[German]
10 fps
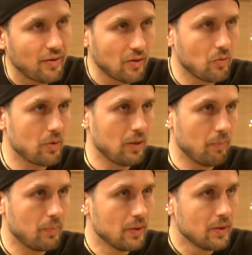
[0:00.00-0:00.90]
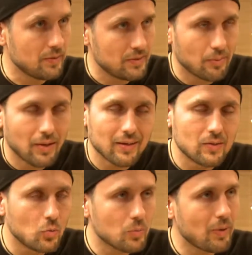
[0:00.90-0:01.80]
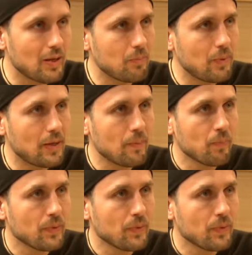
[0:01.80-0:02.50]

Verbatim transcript: Veränderung haben. Sie haben kein Sodbrennen mehr,